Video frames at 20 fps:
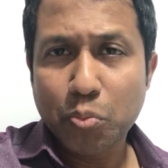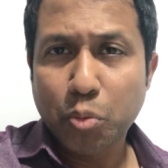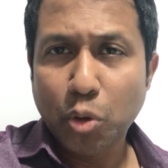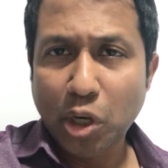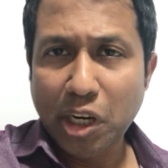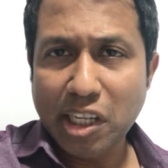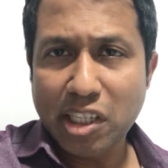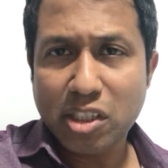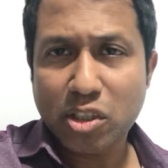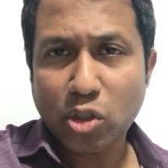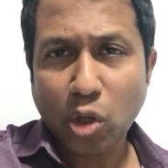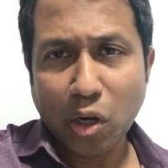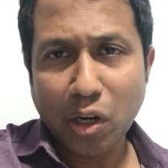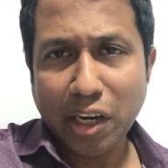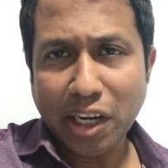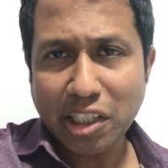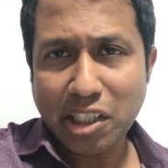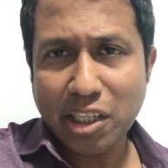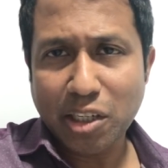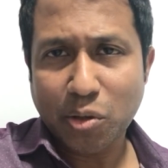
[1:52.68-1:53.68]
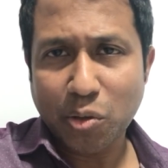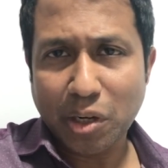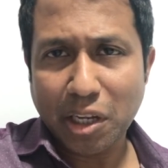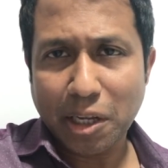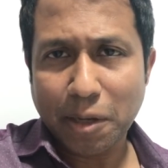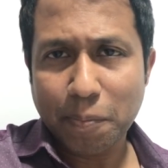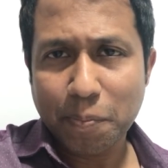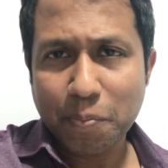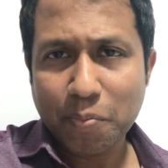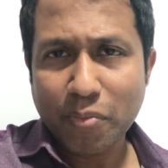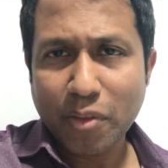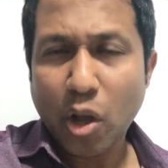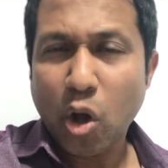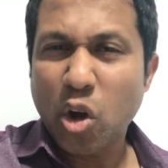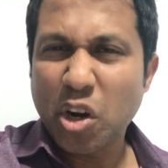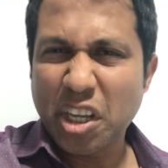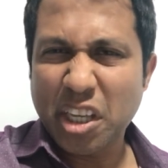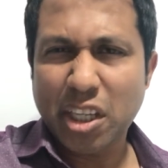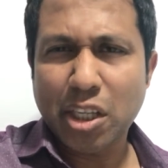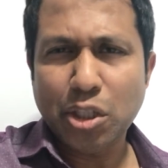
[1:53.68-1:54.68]
পুলিশ তল্লাশি করে
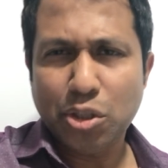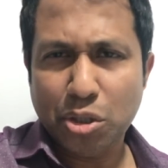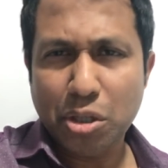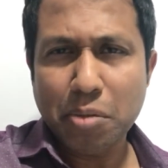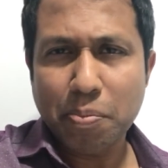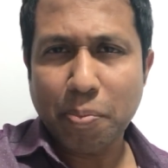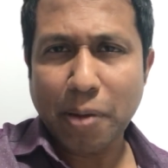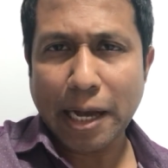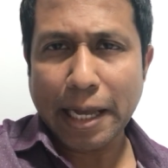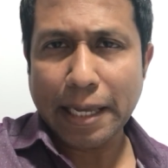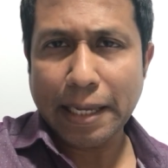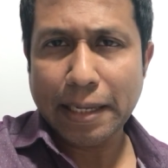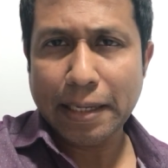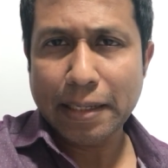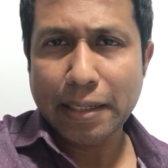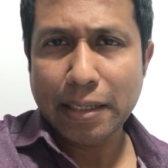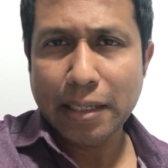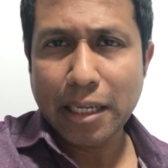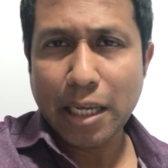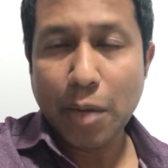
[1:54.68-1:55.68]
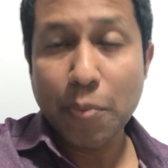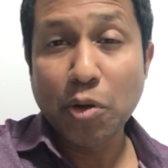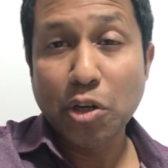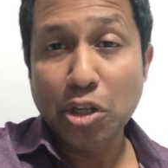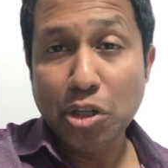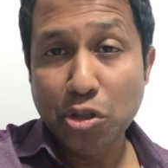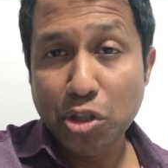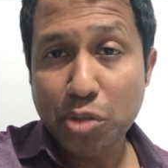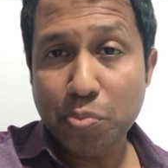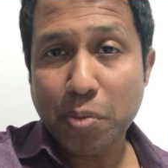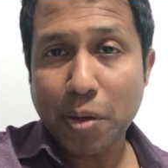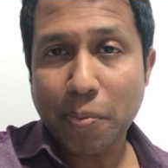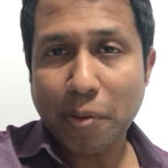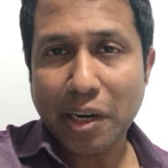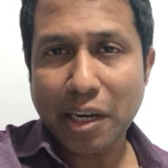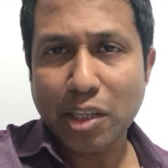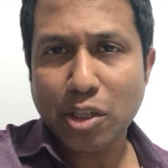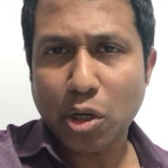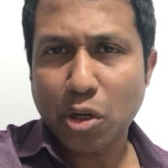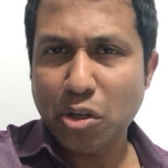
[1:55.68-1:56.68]
অনেক কিছুই পায় এবং নিউজ
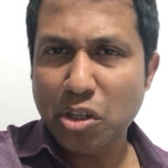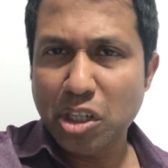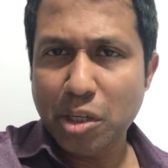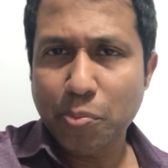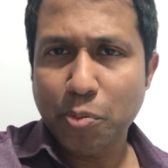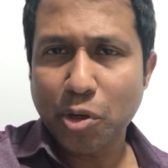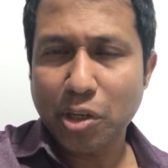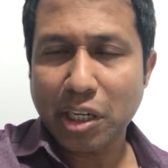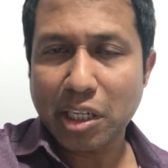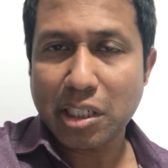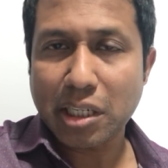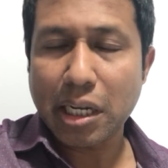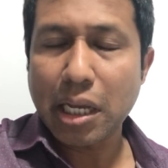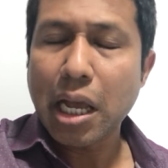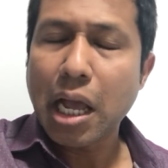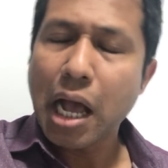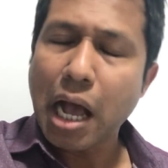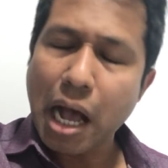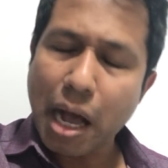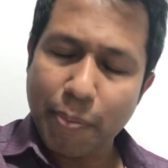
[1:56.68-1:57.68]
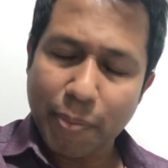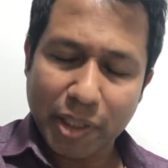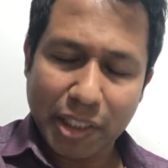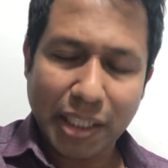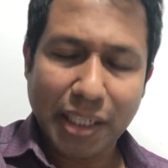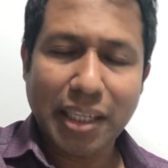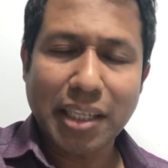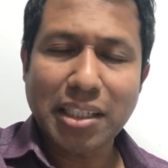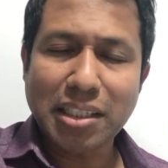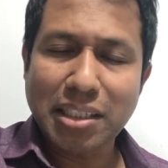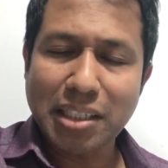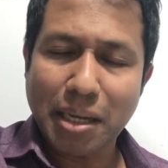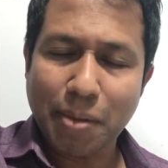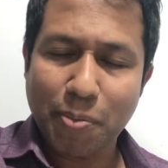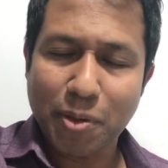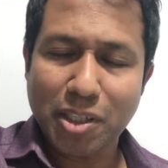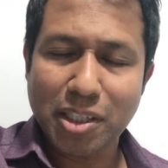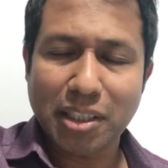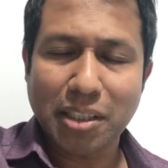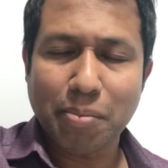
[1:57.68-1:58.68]
পেপারে যখন রিপোর্ট আসে আমাদেরকে
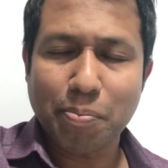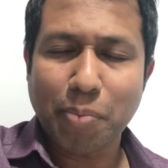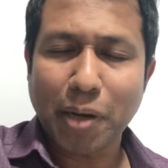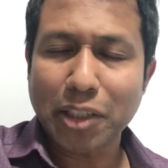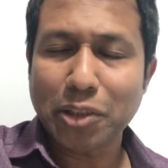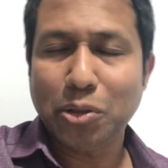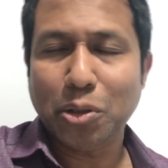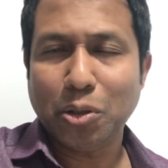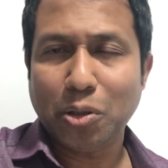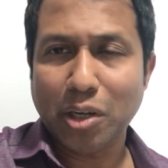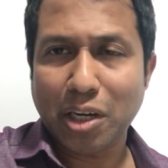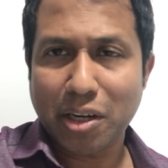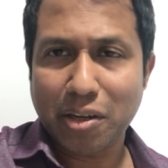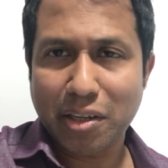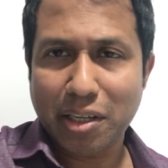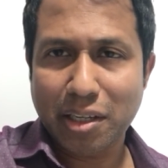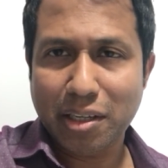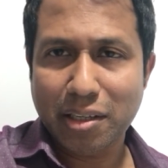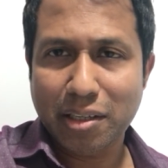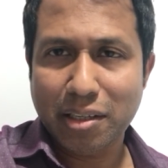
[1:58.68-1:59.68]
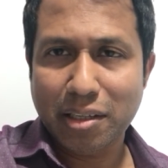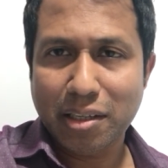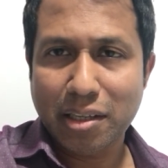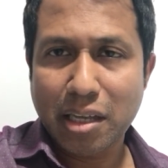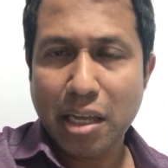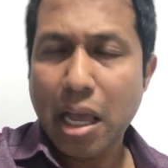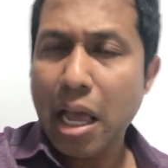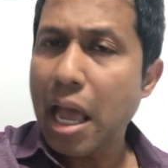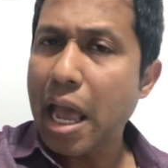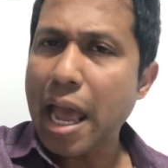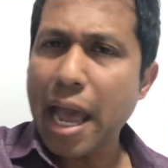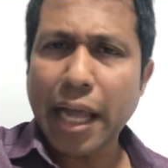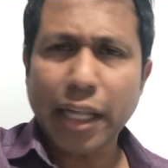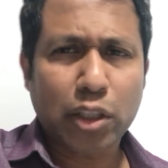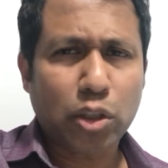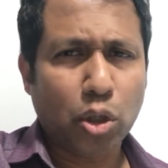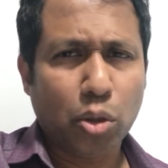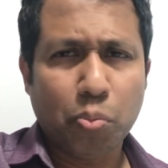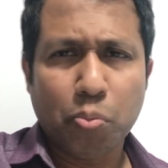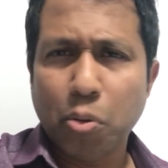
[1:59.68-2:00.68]
চেপে যেতে বাধ্য করা হয়
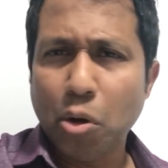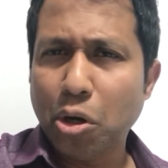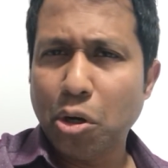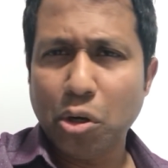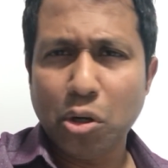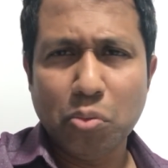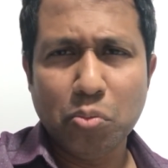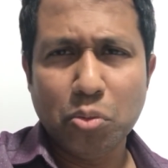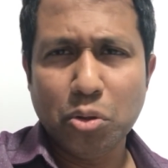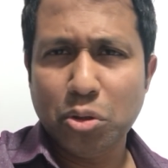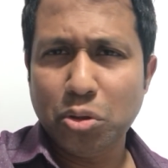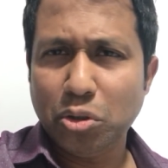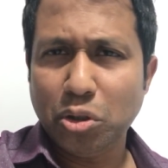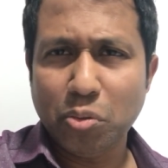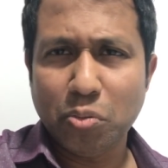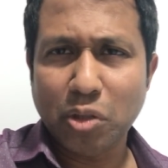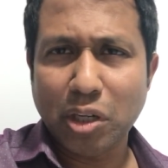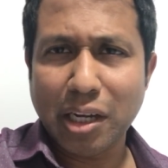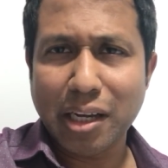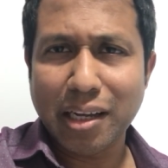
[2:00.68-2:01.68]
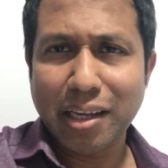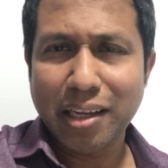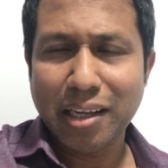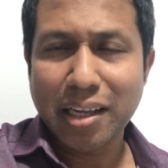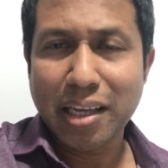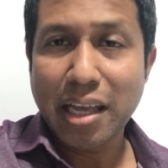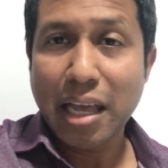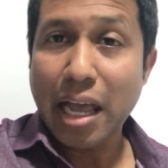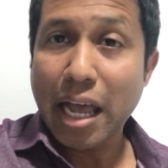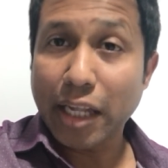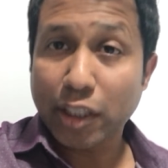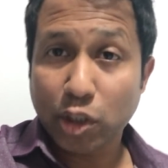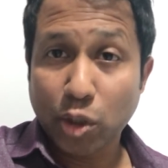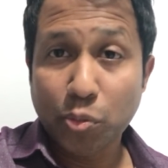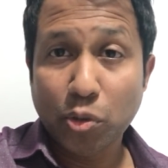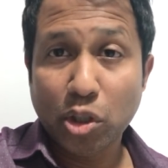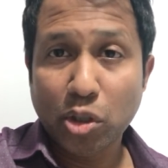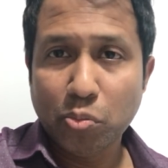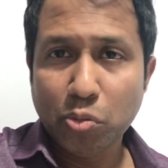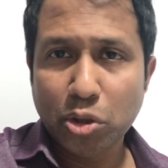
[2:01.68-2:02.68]
এত বড় মুক্তমোনা এত
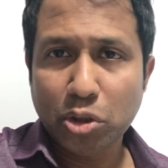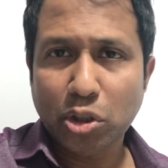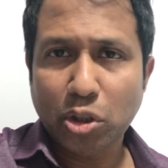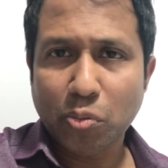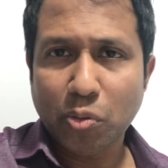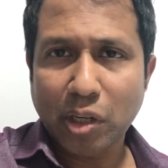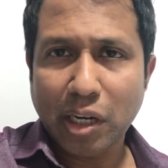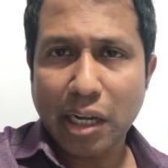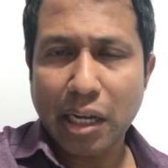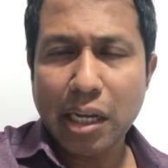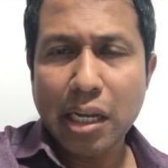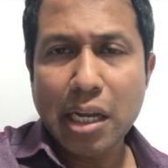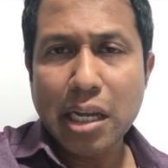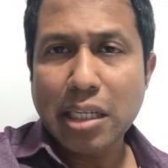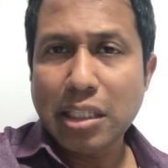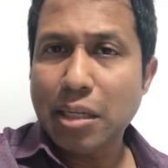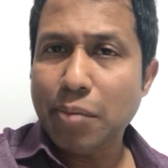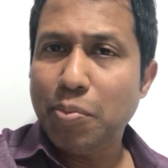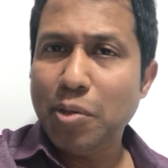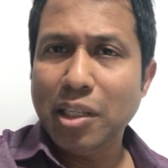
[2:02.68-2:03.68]
বড় মুক্তমোনা যে